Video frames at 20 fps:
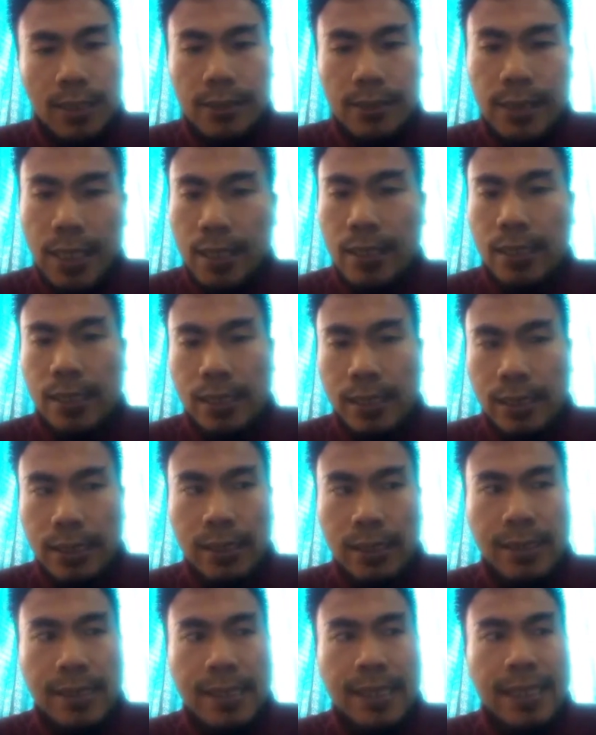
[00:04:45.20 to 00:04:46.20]
Jadi,
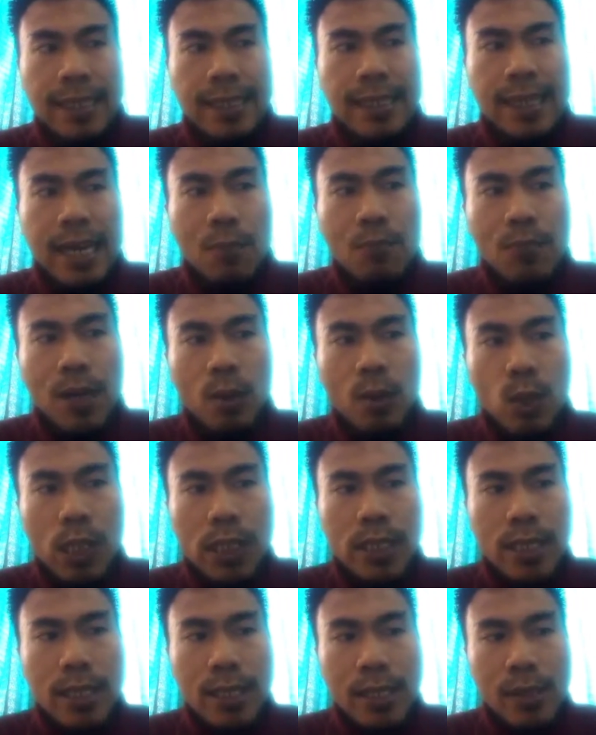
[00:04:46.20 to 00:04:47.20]
gambar
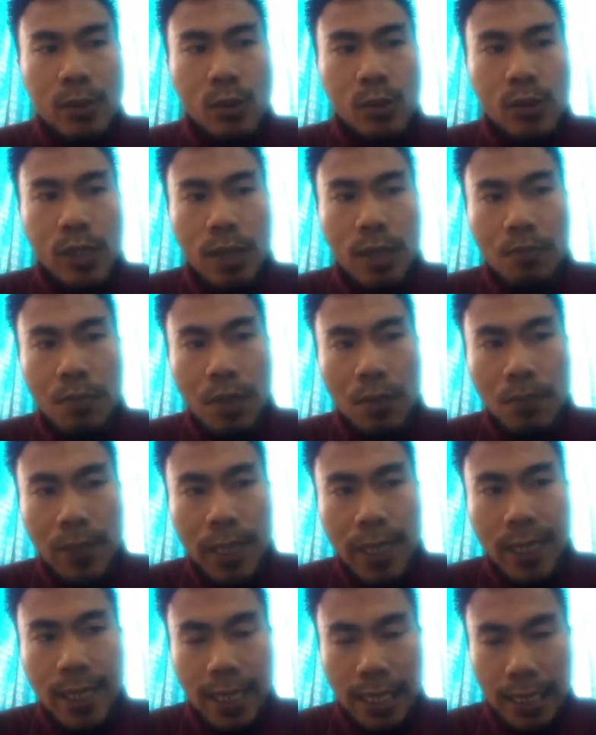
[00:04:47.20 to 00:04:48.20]
wajah Yesus yang
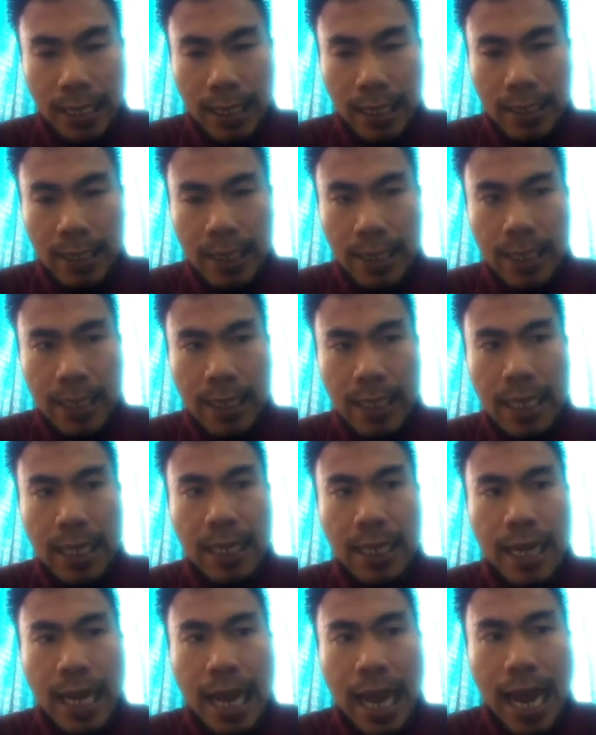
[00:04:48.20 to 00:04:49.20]
berbeda
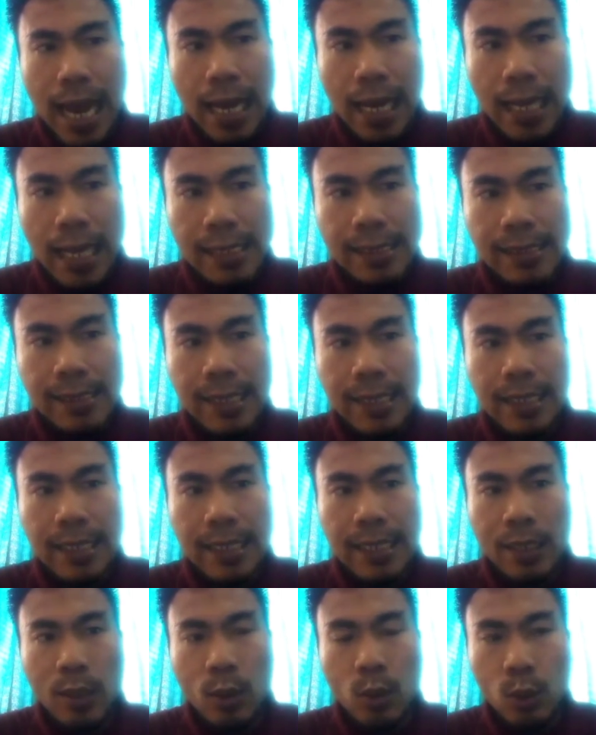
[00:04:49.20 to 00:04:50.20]
karena alasan
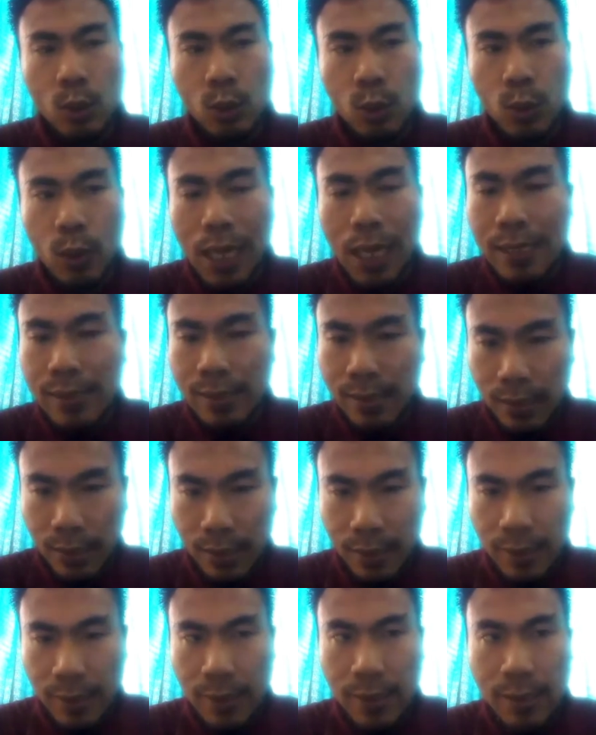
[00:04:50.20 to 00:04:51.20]
inkulturasi
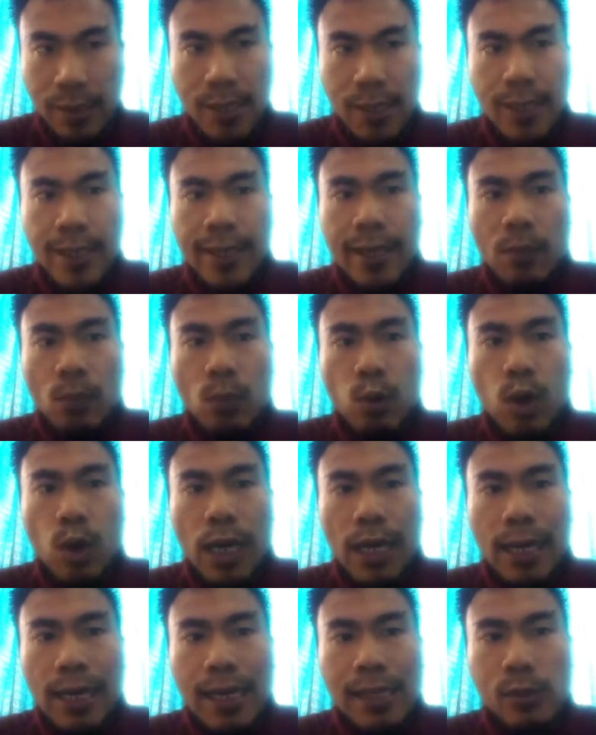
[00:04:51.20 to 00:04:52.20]

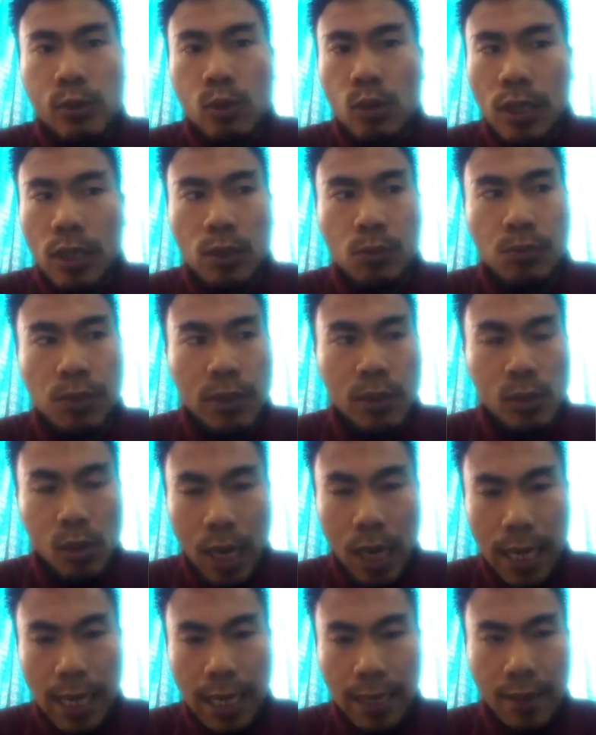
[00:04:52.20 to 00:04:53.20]
bukanlah suatu
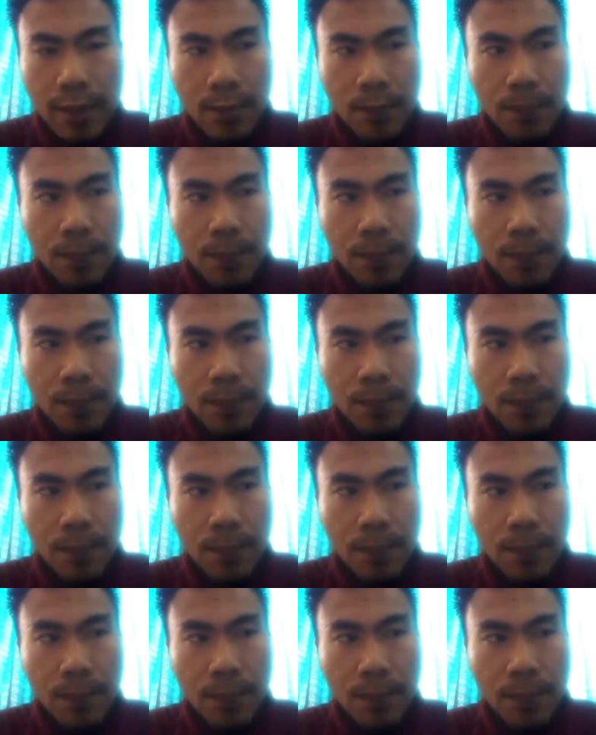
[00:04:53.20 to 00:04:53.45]
persoalan.